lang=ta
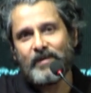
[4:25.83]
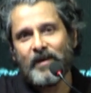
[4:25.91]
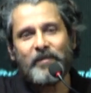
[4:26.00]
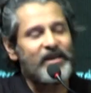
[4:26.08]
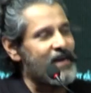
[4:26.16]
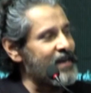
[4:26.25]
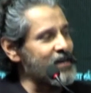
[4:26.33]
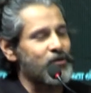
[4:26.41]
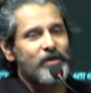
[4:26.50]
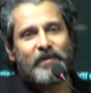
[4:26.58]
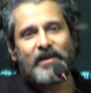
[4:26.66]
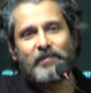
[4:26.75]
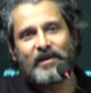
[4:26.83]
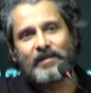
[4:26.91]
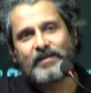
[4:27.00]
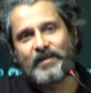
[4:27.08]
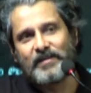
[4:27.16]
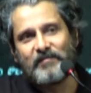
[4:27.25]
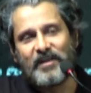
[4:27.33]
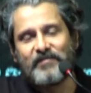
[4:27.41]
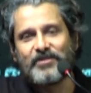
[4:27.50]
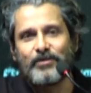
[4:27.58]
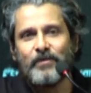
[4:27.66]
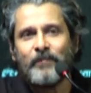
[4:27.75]
ஐ மீன் டைரக்டரோட பேர் மறந்துட்டேன் அது வேற
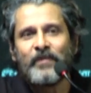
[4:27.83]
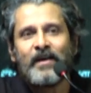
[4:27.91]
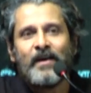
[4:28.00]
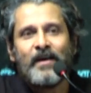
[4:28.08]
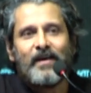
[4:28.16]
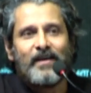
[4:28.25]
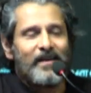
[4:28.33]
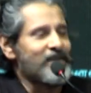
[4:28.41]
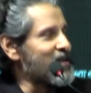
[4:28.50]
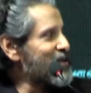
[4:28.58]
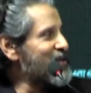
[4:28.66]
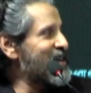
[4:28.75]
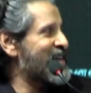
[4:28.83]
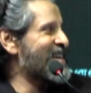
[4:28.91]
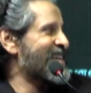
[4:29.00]
விஷயம் இருந்தாலும்